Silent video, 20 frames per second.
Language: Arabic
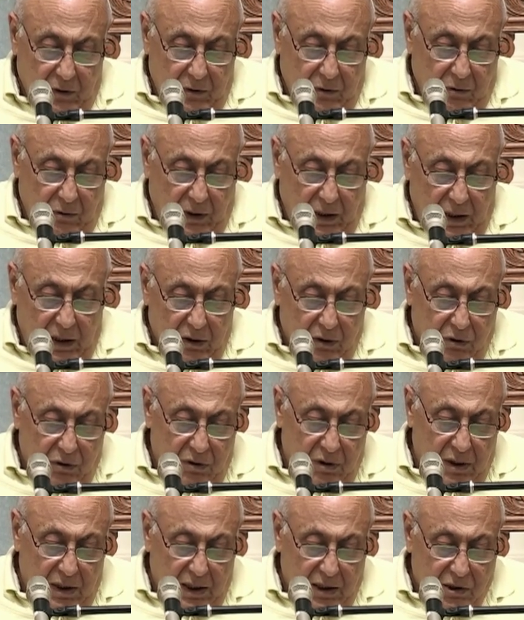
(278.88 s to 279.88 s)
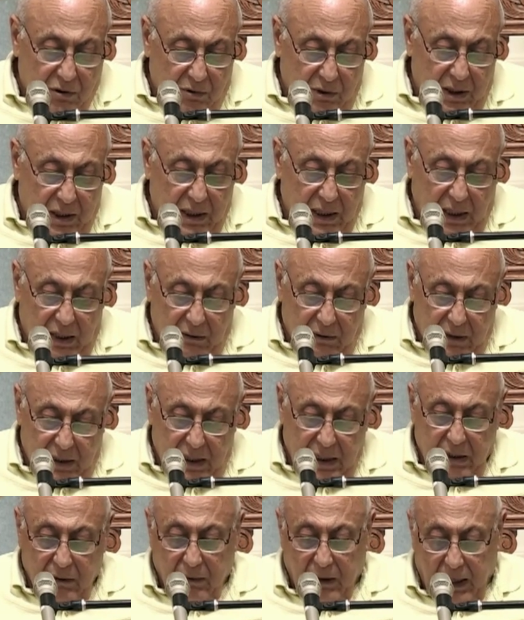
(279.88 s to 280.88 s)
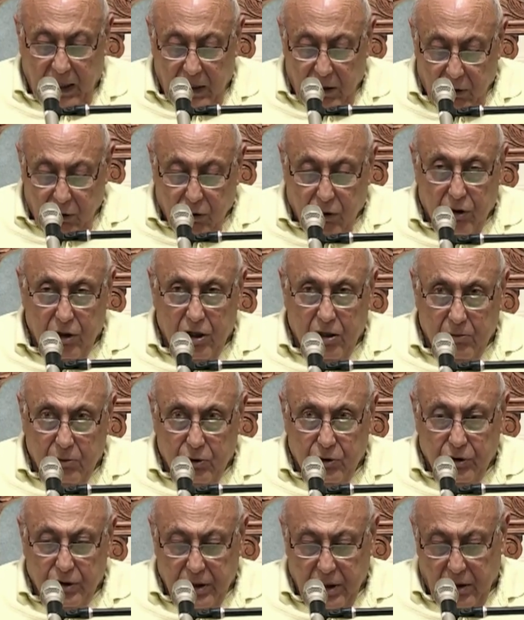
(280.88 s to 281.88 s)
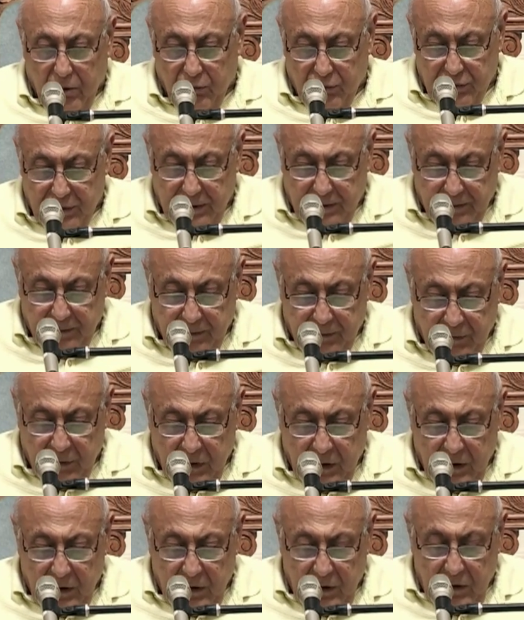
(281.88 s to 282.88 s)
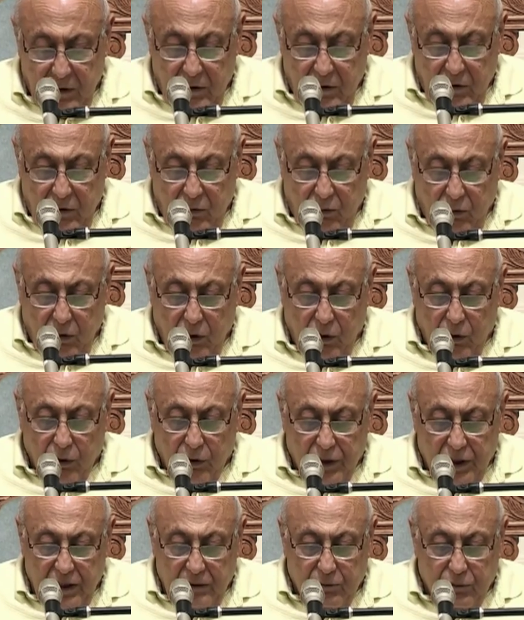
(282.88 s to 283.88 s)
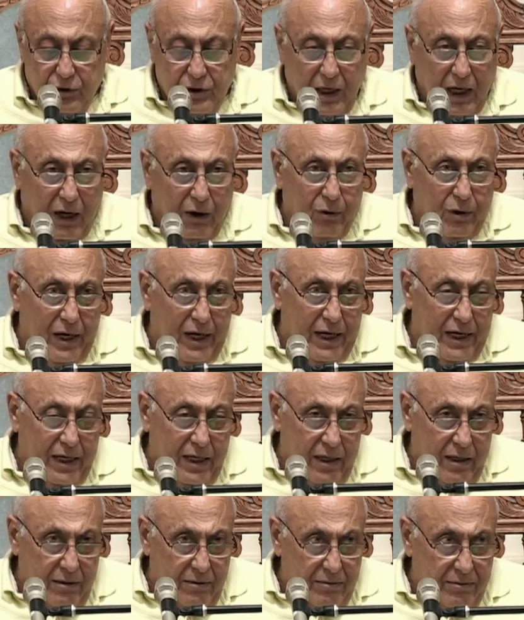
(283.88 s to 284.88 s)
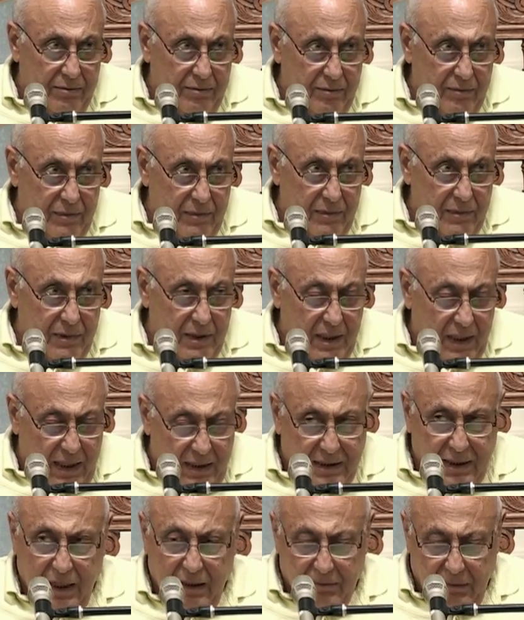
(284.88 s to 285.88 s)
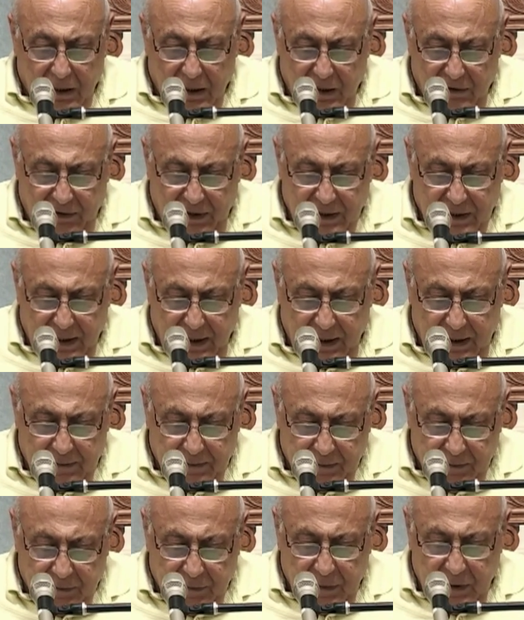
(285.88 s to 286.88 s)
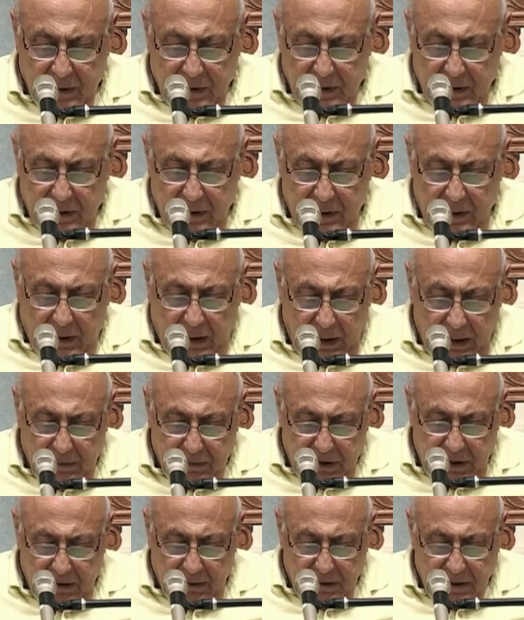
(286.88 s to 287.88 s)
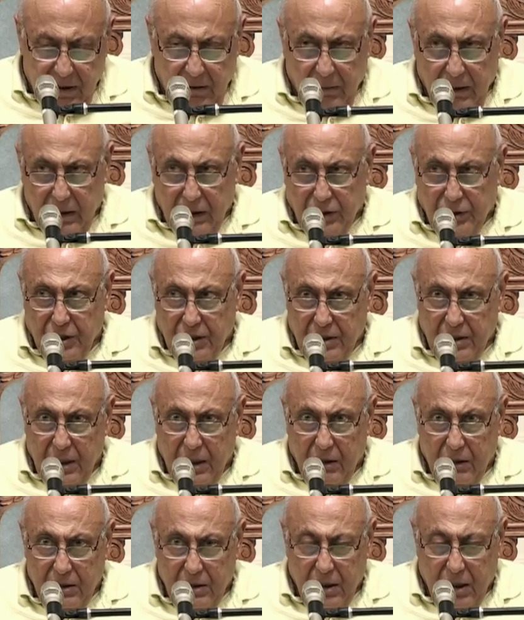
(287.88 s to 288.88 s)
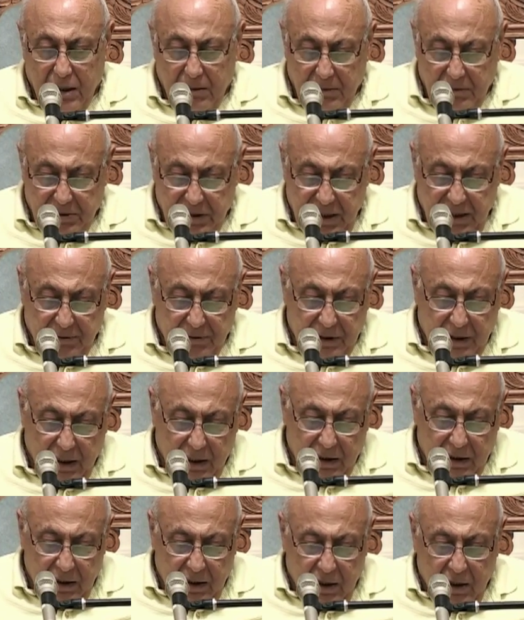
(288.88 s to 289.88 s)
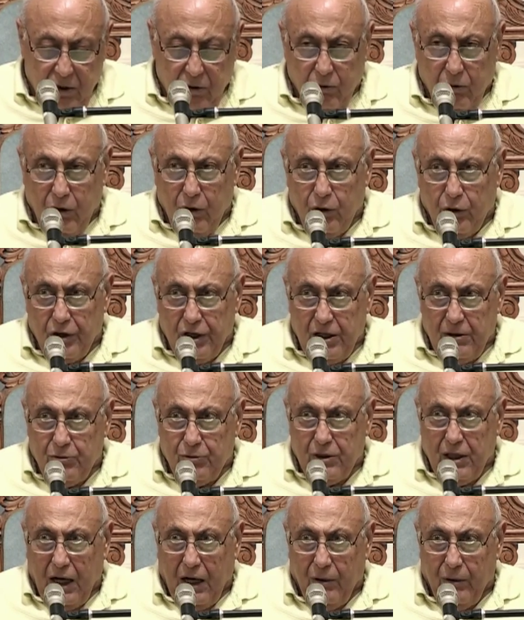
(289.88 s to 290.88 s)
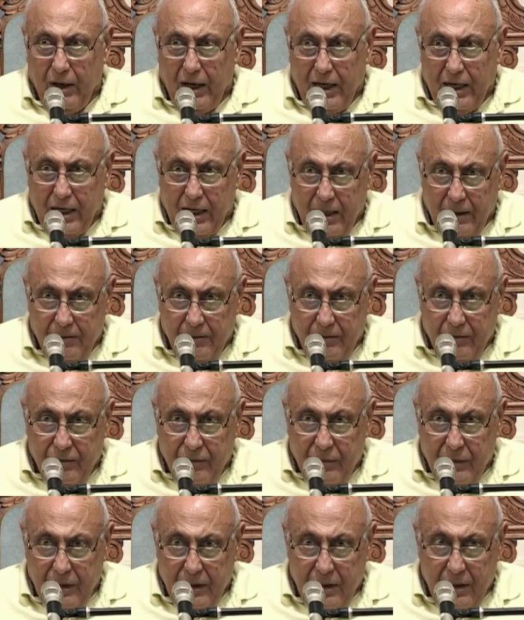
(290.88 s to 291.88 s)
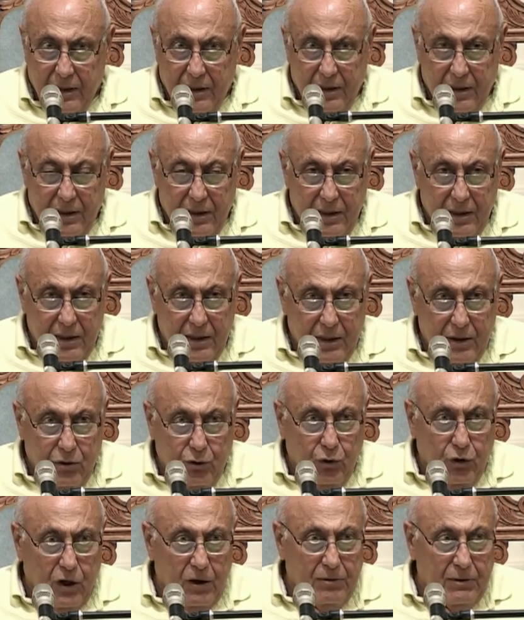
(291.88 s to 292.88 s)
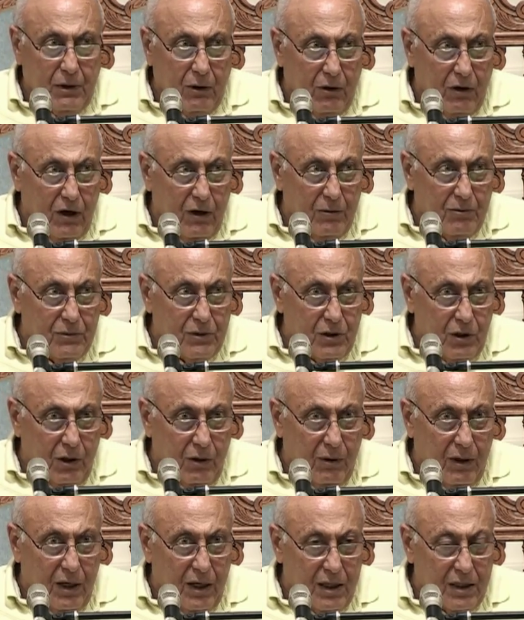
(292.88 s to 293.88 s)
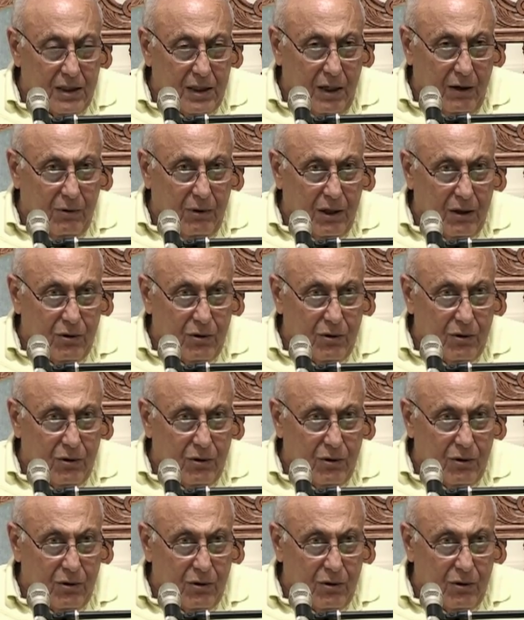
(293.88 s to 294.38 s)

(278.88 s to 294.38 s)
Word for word: وعلى كل أسوارها حواليها وعلى كل مدن يهوذا وأقيم دعواي دي خدناها المرة اللي فاتت احنا هنبتدي بس 17 النهارده من النهارده وأقيم دعواي تقيم دعواها دعواها دعواك